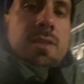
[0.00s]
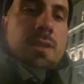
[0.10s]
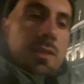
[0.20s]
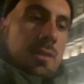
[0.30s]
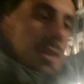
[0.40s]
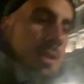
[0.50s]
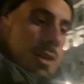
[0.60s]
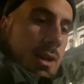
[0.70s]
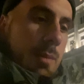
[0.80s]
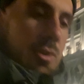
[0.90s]
dann
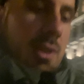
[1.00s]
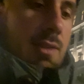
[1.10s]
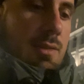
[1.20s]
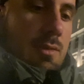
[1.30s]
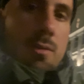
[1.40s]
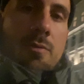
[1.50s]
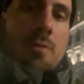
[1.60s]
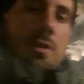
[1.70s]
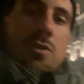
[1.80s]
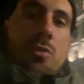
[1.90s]
am Dresen
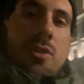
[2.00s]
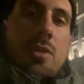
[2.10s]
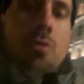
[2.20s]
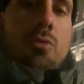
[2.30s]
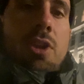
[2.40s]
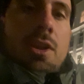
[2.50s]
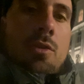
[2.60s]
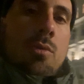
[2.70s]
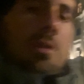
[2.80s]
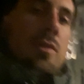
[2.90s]
was zu trinken
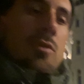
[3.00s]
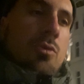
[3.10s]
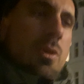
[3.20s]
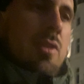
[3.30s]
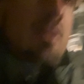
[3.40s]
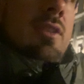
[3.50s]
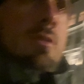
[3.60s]
holt. So ist es nicht